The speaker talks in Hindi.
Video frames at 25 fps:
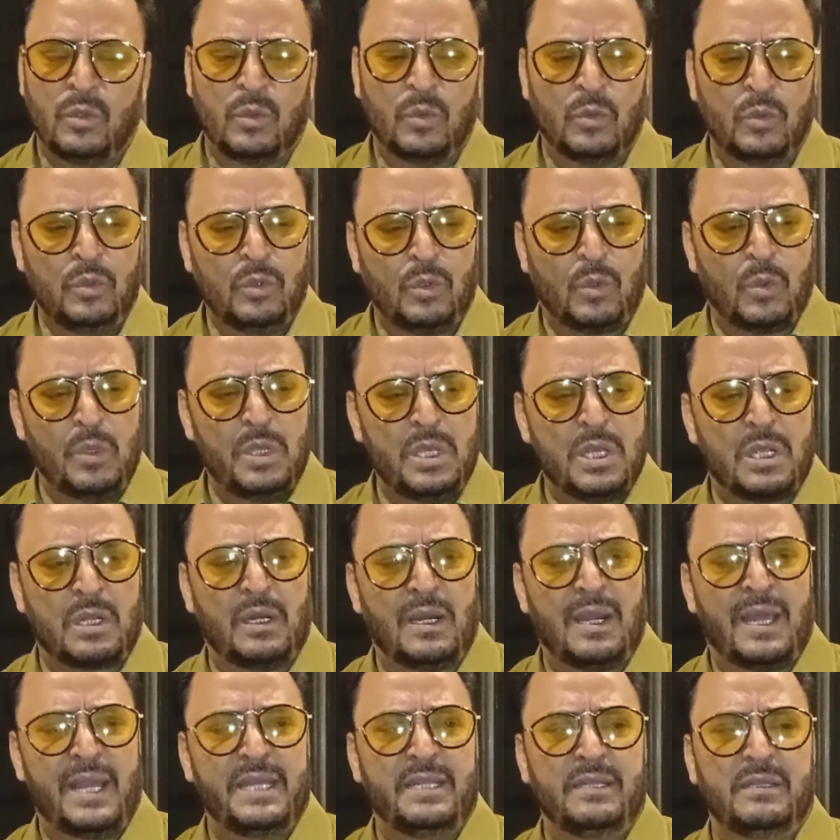उनको एक
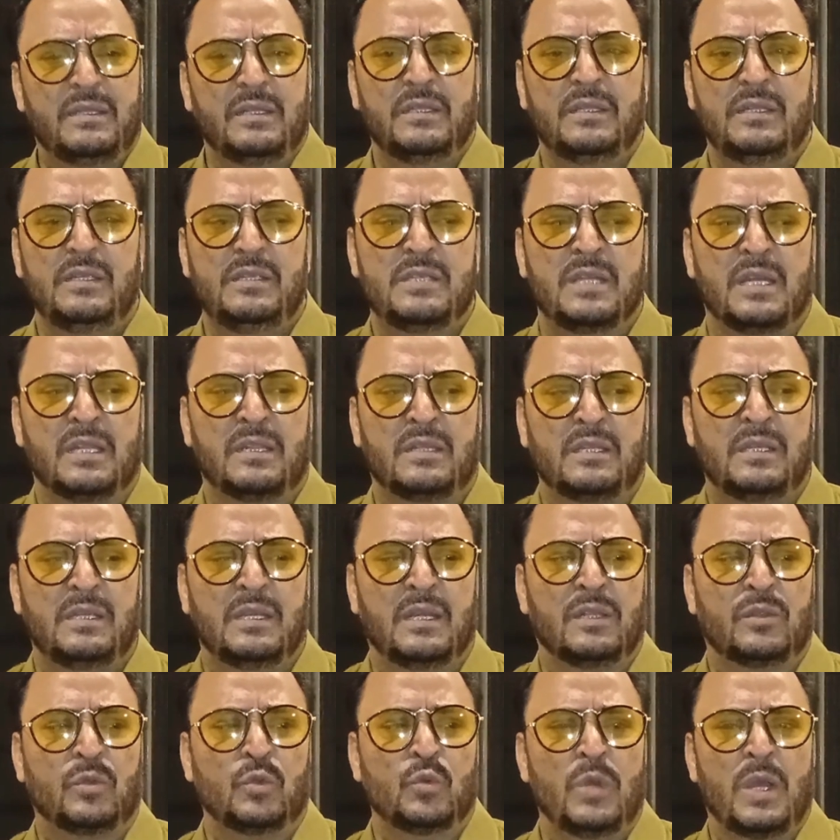लाइन दे दी जाती
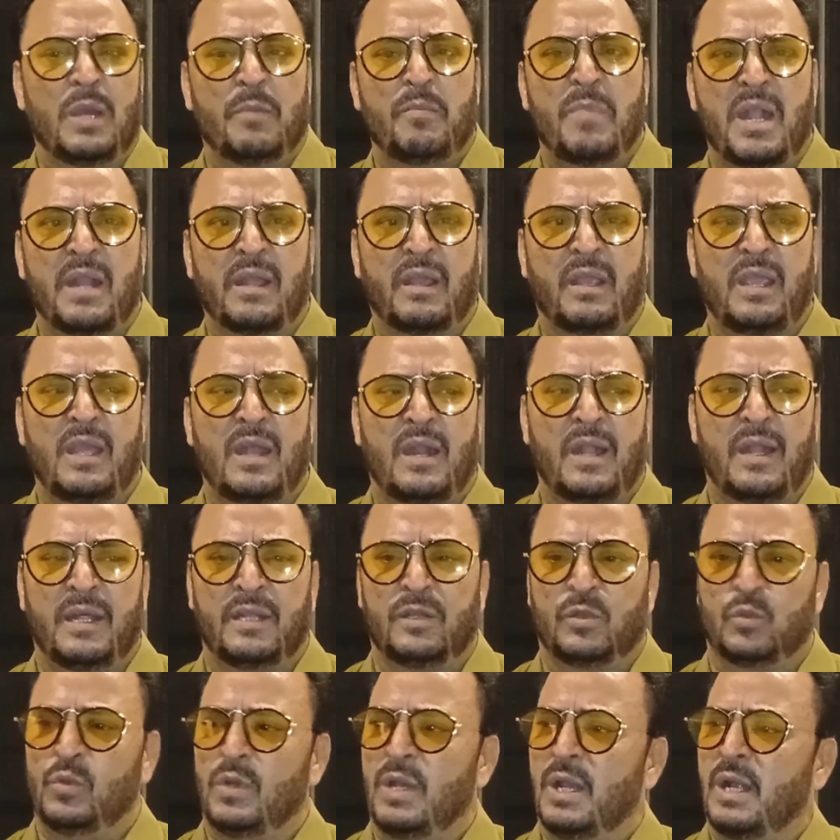है तू है बन के आना
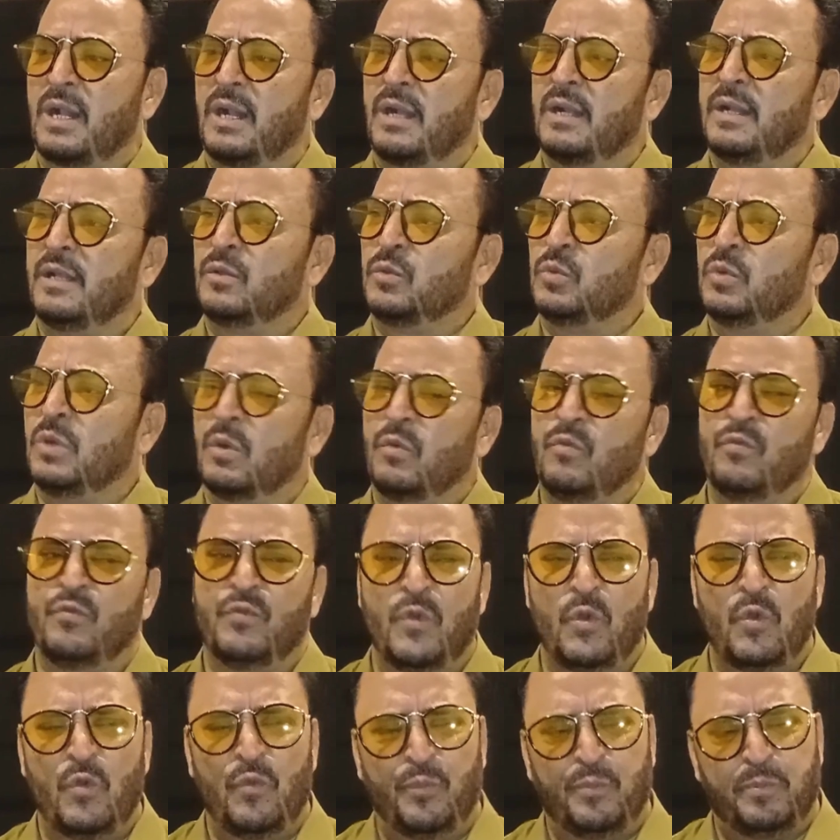तू है कहना तू है
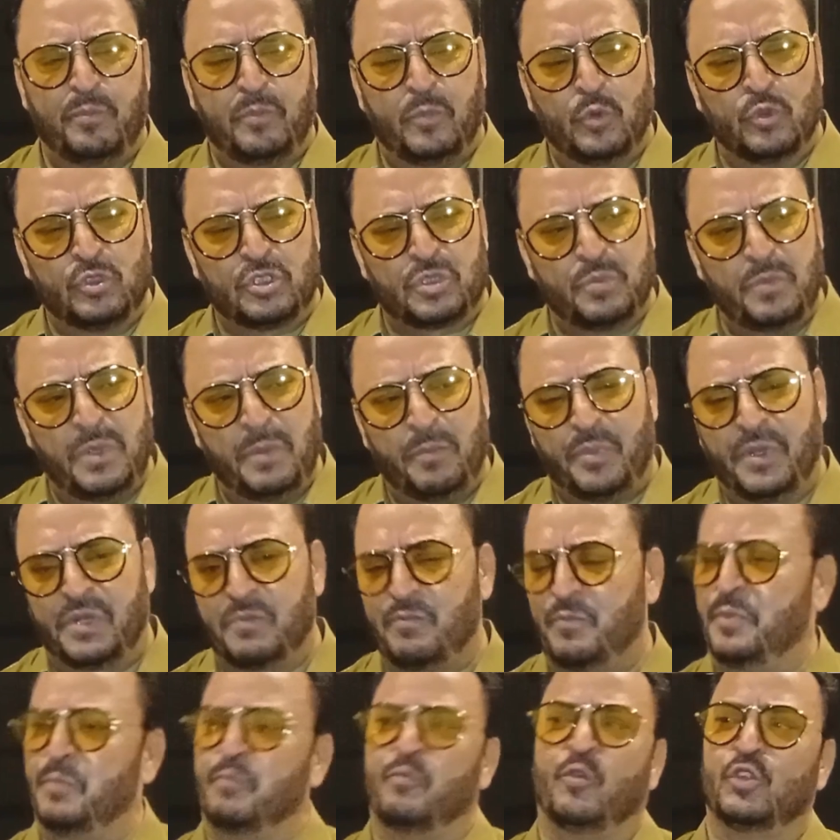वो उसमें
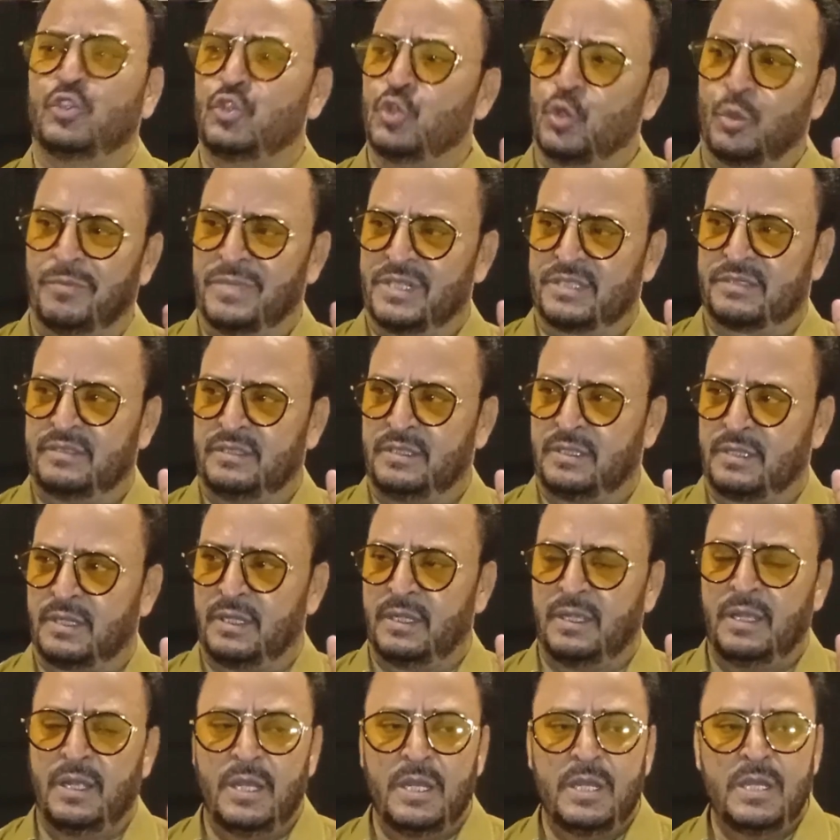फिर वो जो मर्जी
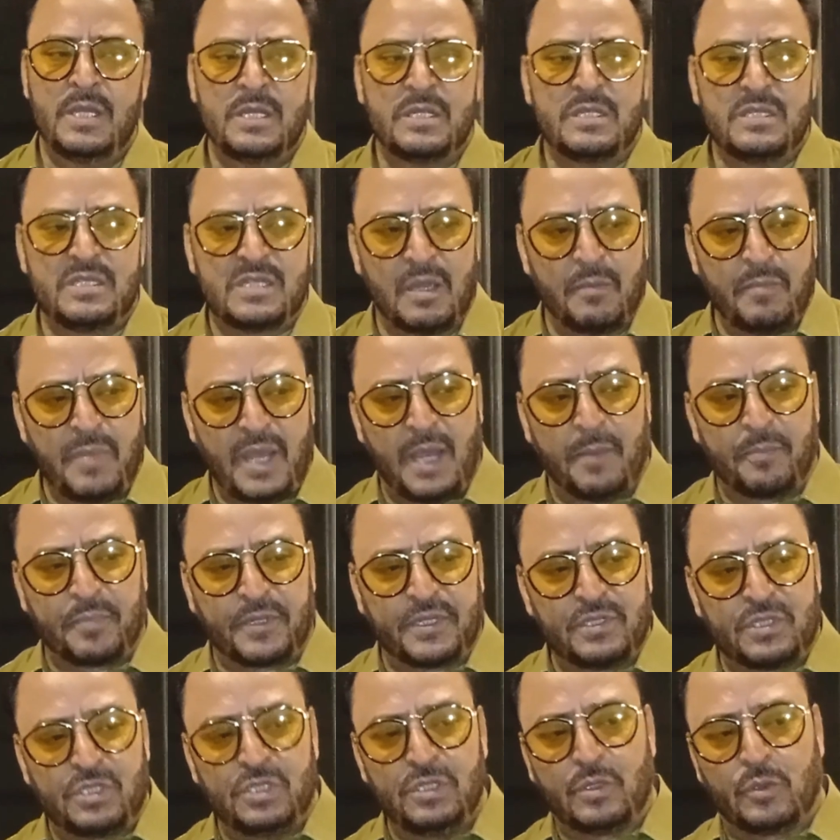कहे जब आप
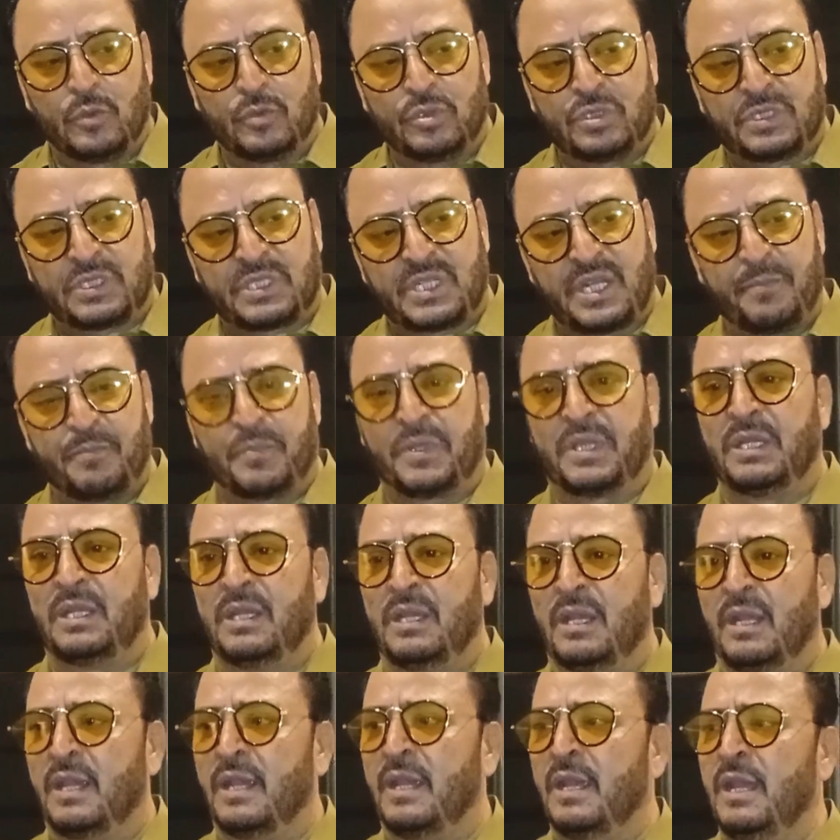किसी को स्क्रिप्ट
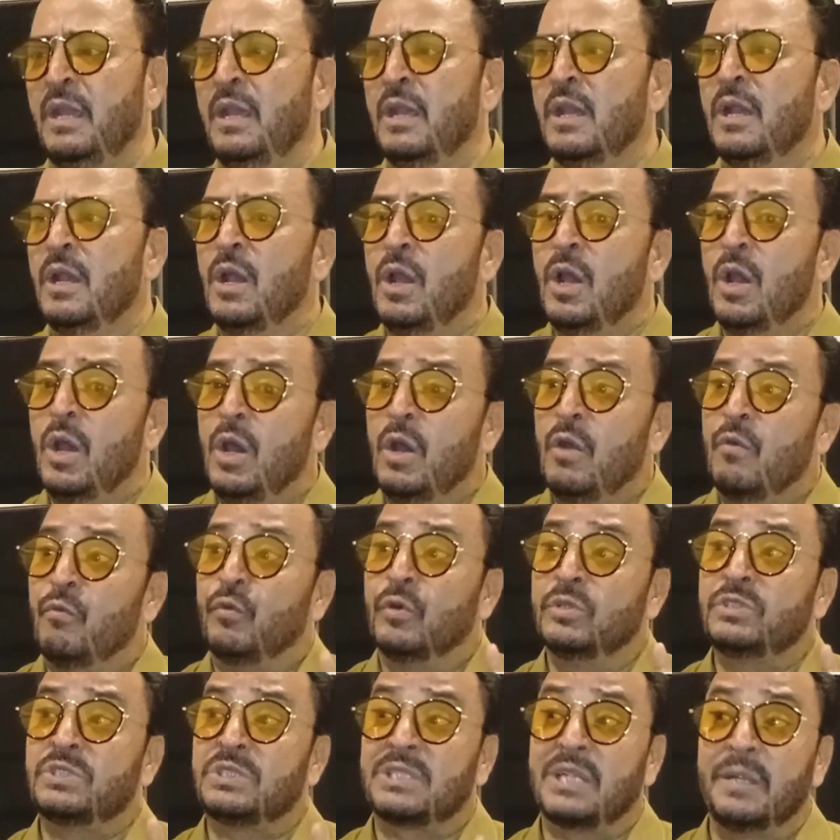देंगे
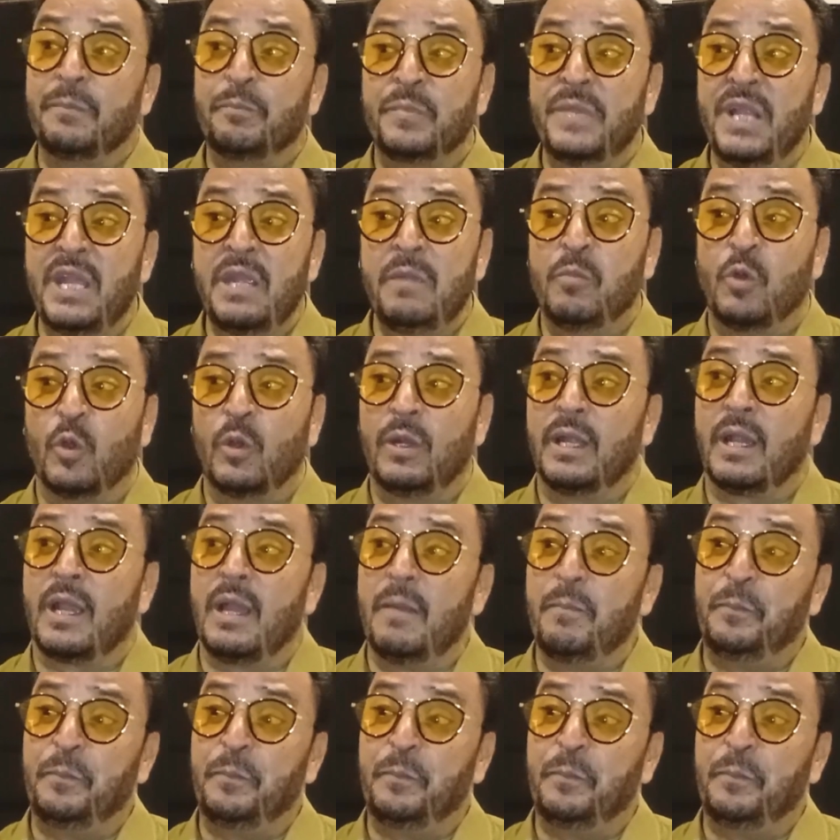वो स्क्रिप्ट नहीं बोलेगा